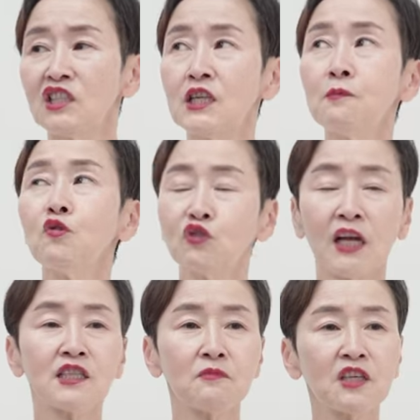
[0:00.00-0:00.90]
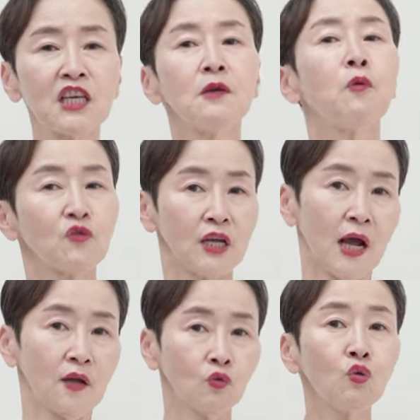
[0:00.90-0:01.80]
집으로 타지면
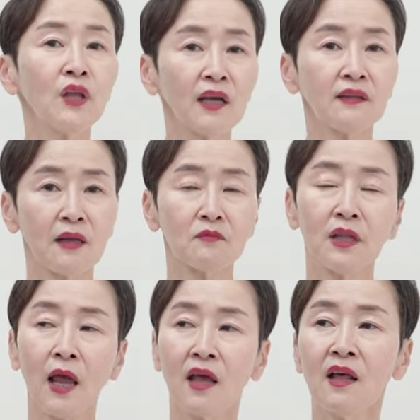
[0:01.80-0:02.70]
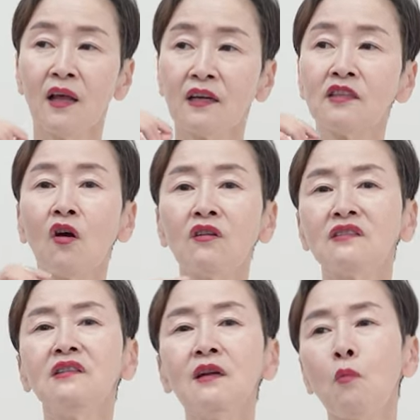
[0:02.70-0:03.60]
기본이야. 토대기 때문에
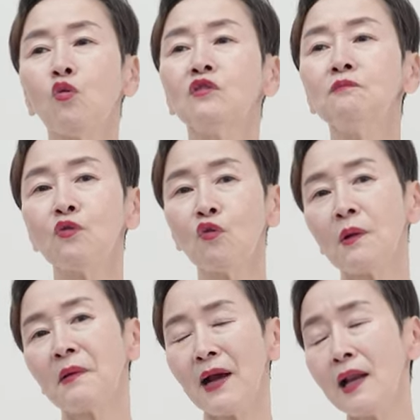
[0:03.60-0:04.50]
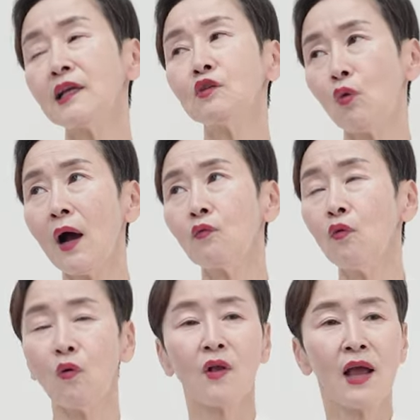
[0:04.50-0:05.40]
그걸 늘 모든 프로그램에 깔기도
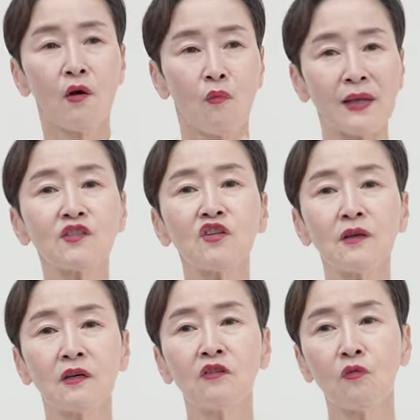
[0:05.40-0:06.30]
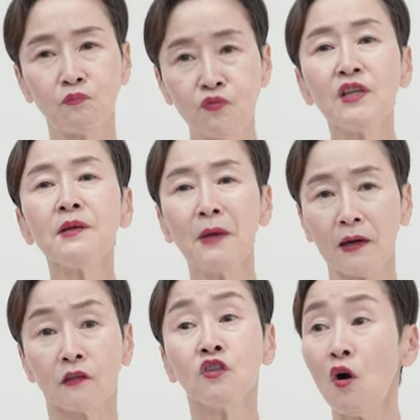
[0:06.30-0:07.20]
하고 완전히 그걸
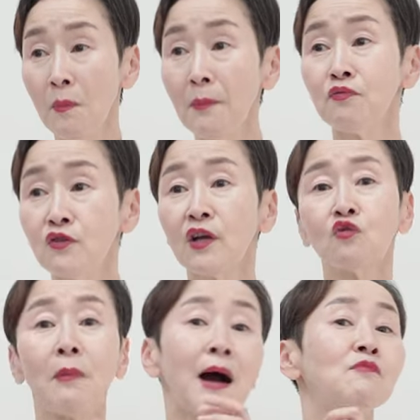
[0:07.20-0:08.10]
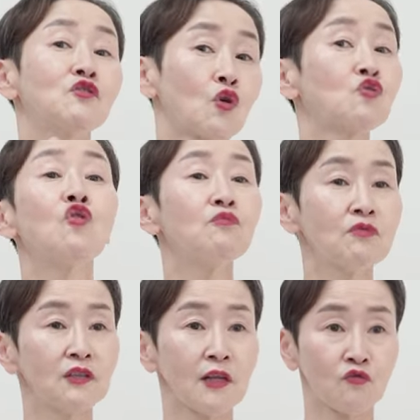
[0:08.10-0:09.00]
분리만 그것만 분리해도 마음은 저절로
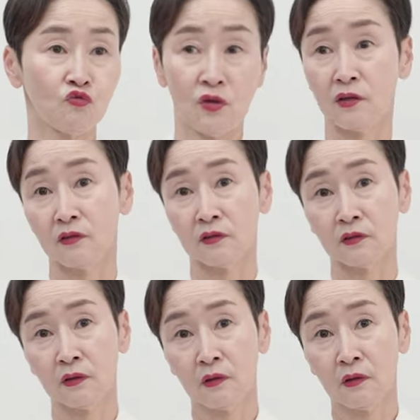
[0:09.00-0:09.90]
분리될 수도 있거든.